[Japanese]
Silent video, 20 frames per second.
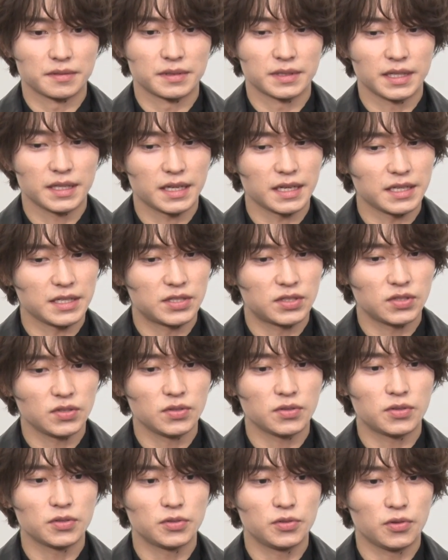なんかいっそ
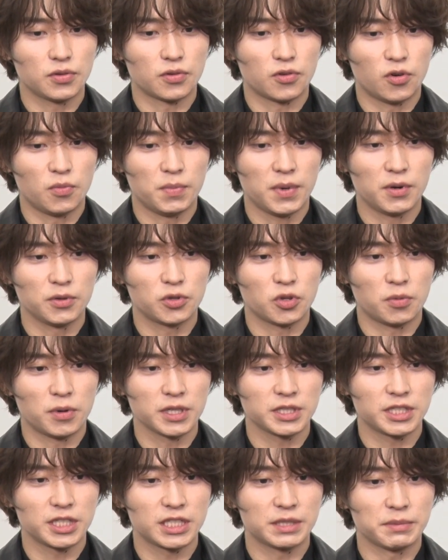のことを本番を飛ば
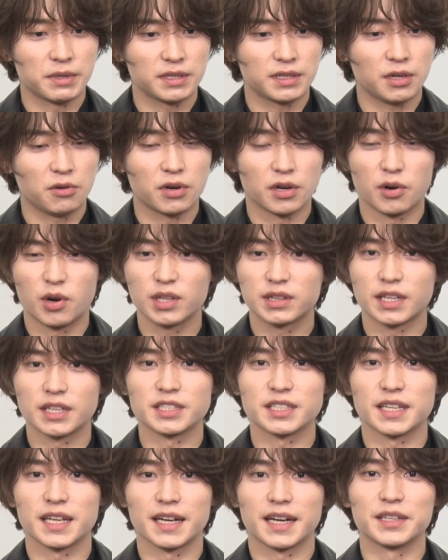してしまった方が良かったん
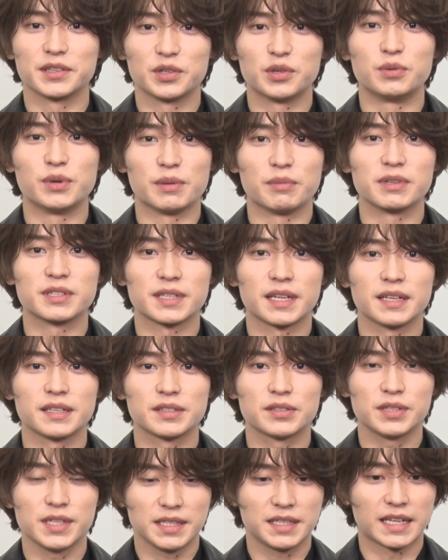じゃないかと思いますね
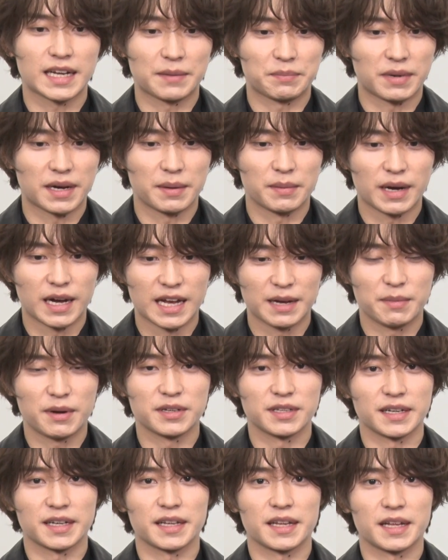それだったらやっぱ謝
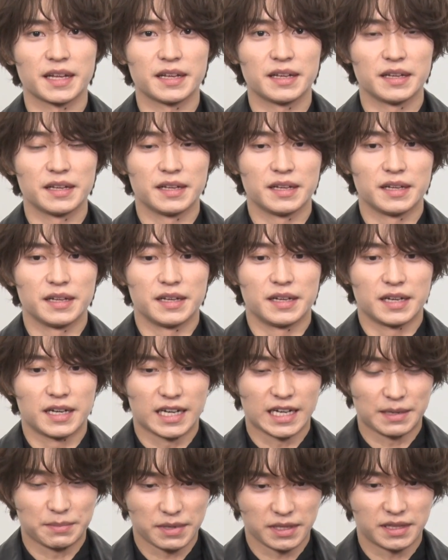るだけで
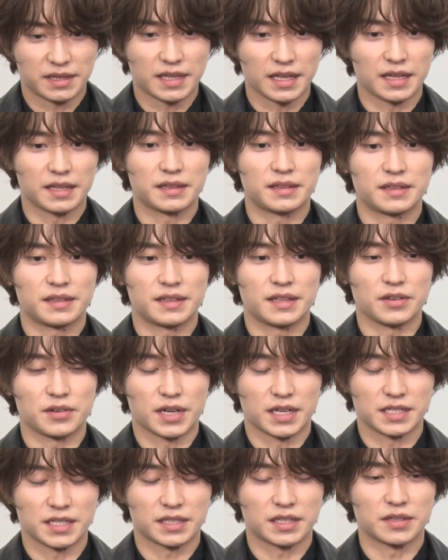謝ってっていう
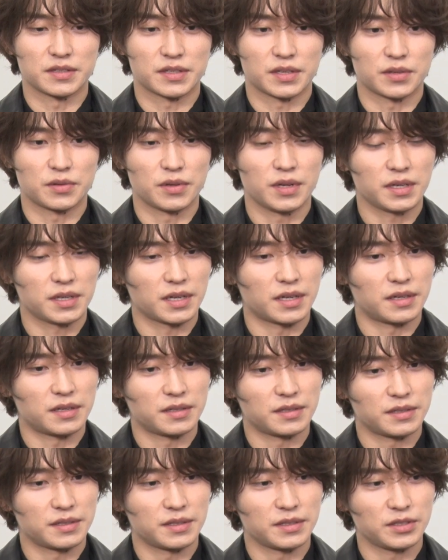感じだったんですけどなんか
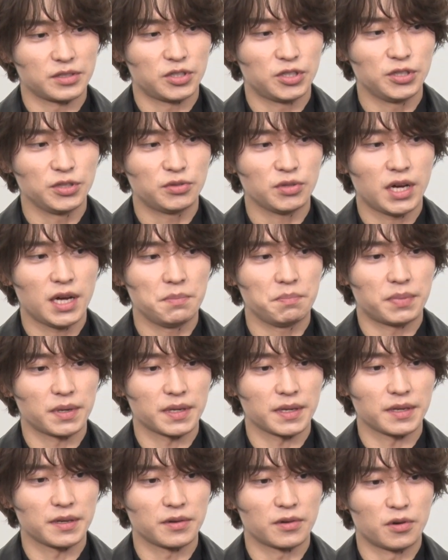中途半端
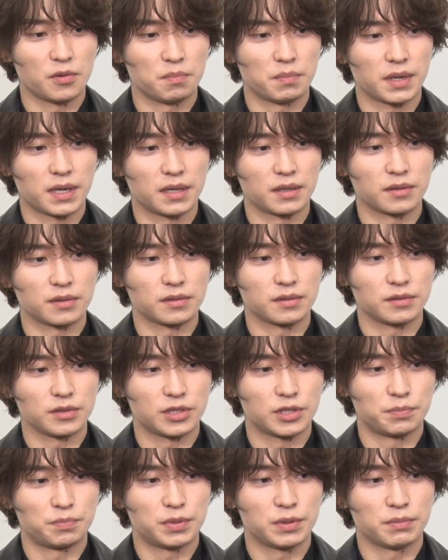に本番
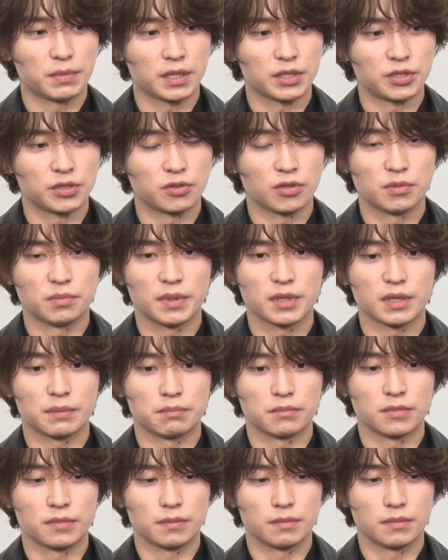10分前15分
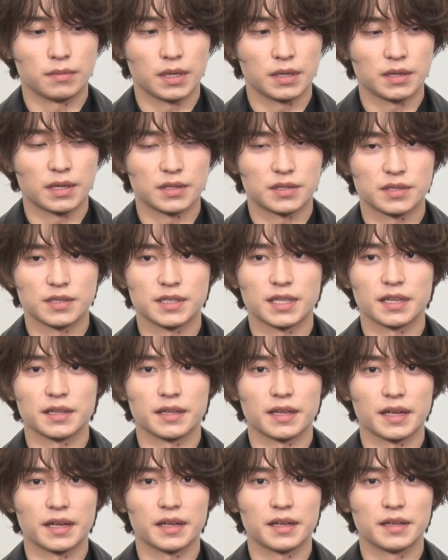前ぐらいに着いたん
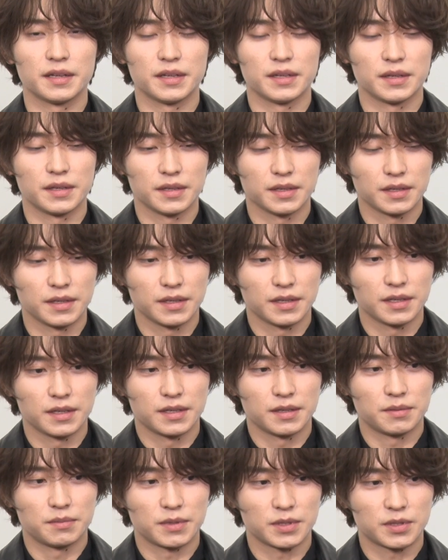で
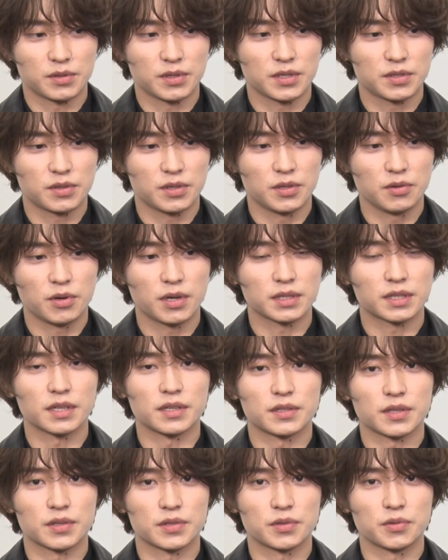それはそれで良かったん
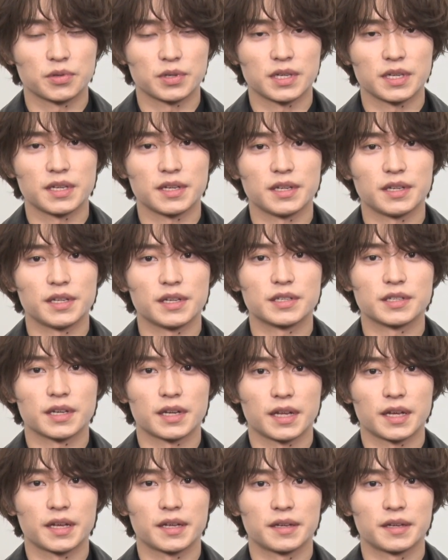ですけどすごいギリギリでしたね